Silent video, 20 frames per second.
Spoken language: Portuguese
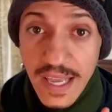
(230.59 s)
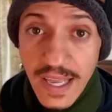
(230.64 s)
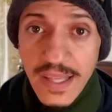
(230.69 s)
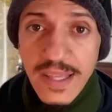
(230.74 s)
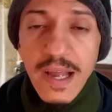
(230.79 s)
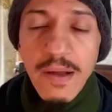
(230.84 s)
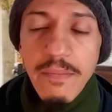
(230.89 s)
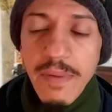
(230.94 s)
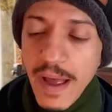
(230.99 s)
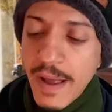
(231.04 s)
e
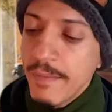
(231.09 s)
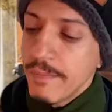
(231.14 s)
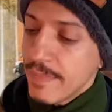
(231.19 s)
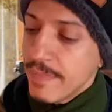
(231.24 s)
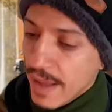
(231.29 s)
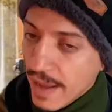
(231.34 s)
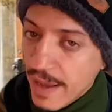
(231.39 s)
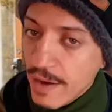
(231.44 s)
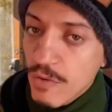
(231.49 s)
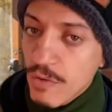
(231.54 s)

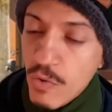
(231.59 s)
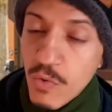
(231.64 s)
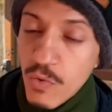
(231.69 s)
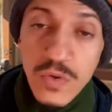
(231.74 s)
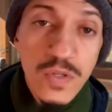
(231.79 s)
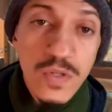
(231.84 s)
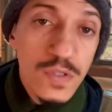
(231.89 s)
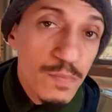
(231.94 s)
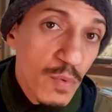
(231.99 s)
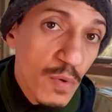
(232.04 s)
também em
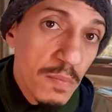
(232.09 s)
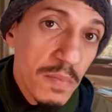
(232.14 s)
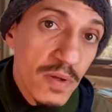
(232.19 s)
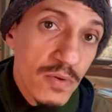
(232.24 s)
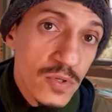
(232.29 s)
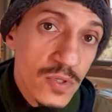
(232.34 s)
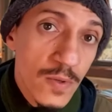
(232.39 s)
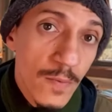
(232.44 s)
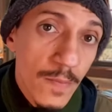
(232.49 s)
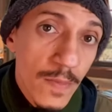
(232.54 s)
concursos
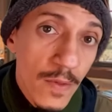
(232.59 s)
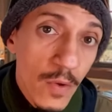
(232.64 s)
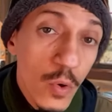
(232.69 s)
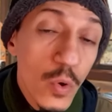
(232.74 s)
públicos.